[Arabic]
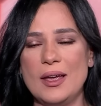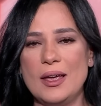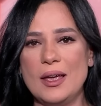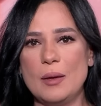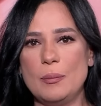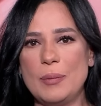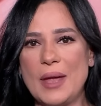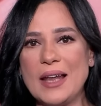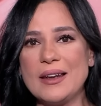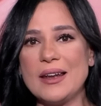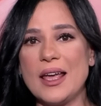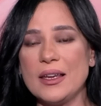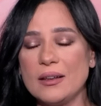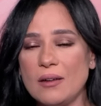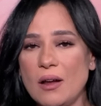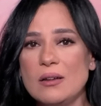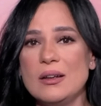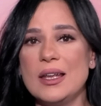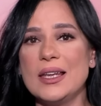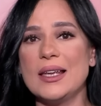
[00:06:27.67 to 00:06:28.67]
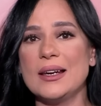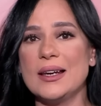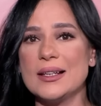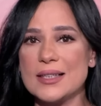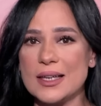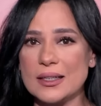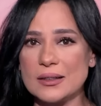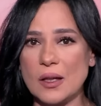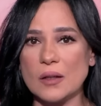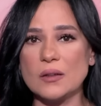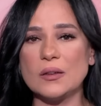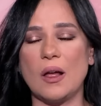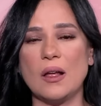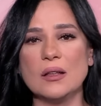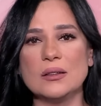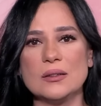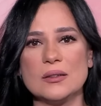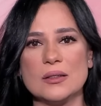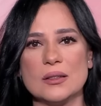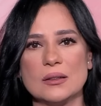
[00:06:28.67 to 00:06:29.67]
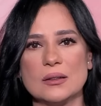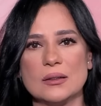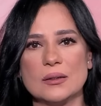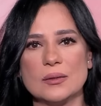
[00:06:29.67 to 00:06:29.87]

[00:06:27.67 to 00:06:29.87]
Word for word: بأن إيران هي التي تضغط؟